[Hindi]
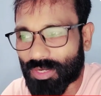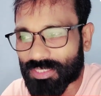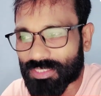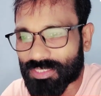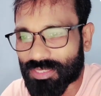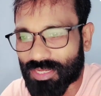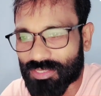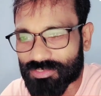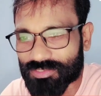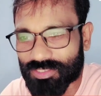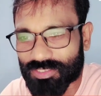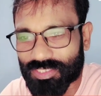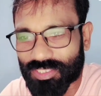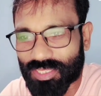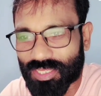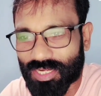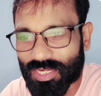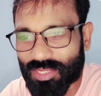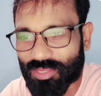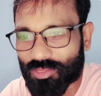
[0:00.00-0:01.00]
वाली राजनीति
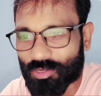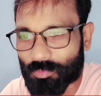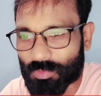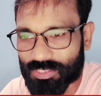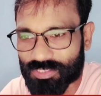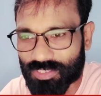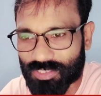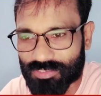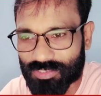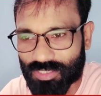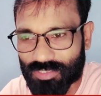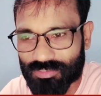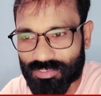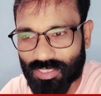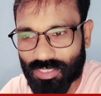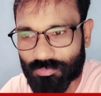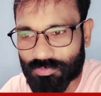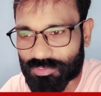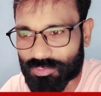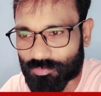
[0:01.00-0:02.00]
करेंगे और भ्रष्टाचार से
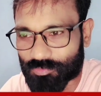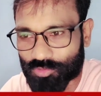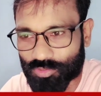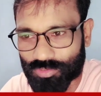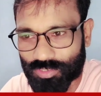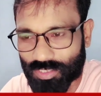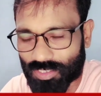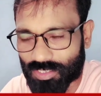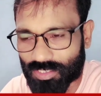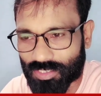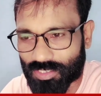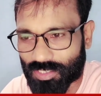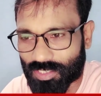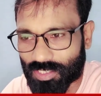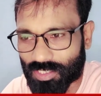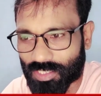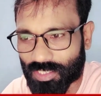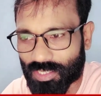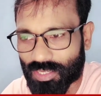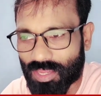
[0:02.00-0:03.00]
कभी समझौता नहीं
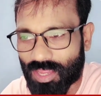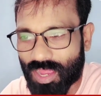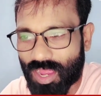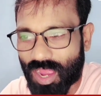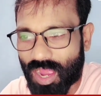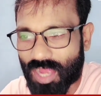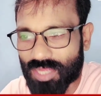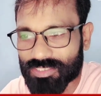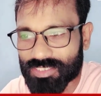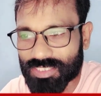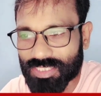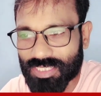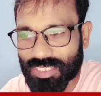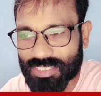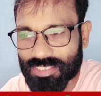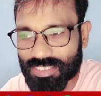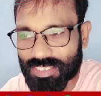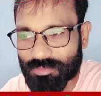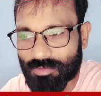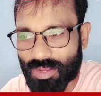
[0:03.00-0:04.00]
करेंगे आज
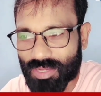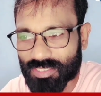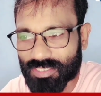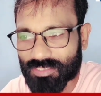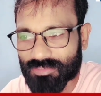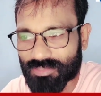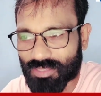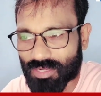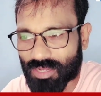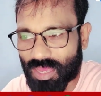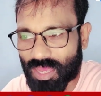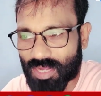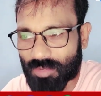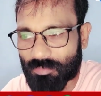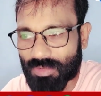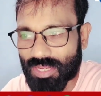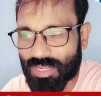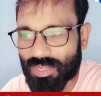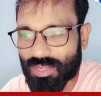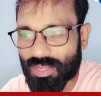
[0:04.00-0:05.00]
केजरीवाल की सरकार
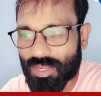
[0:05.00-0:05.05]
में